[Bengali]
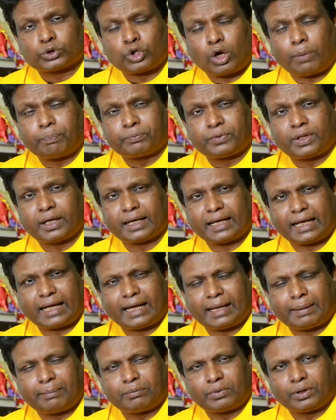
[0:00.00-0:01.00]
সব থেকে
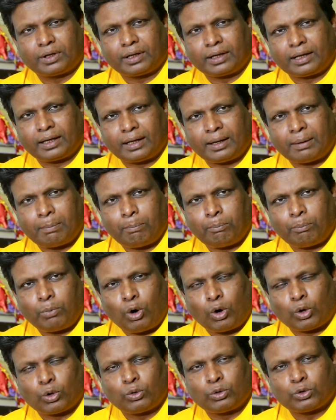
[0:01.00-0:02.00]

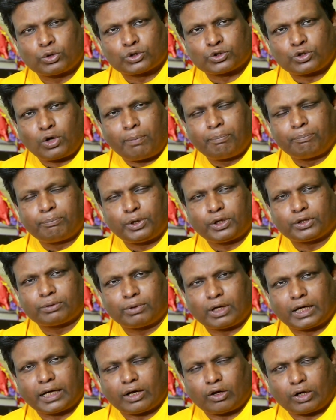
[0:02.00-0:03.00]
বড় সম্পদ
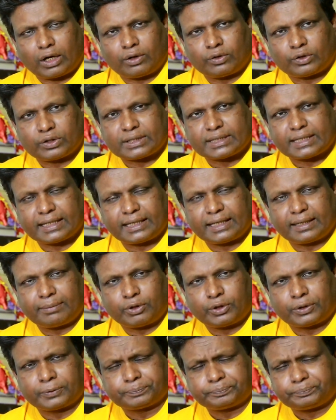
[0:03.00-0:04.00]
মনে করা হচ্ছে
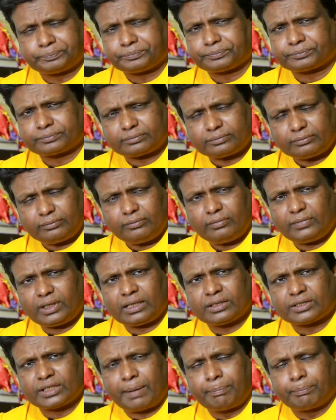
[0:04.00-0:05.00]
এবং
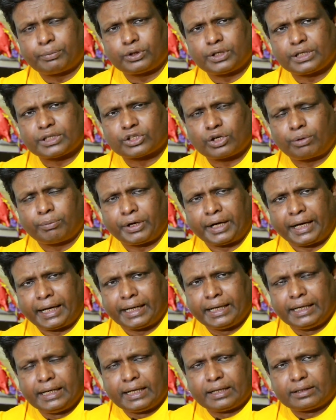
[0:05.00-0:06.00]
সাম্প্রতিক সময়ে
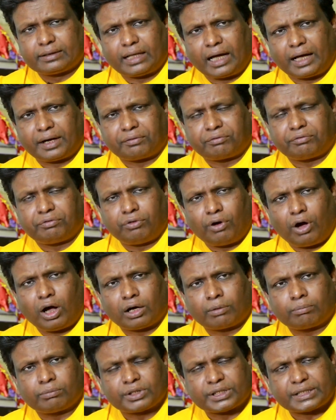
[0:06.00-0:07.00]
তার
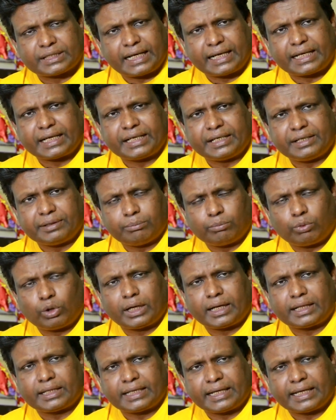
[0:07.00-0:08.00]
ফর্ম সেটি
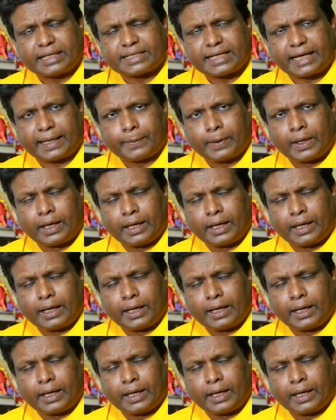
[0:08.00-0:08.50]
বলে দিয়েছে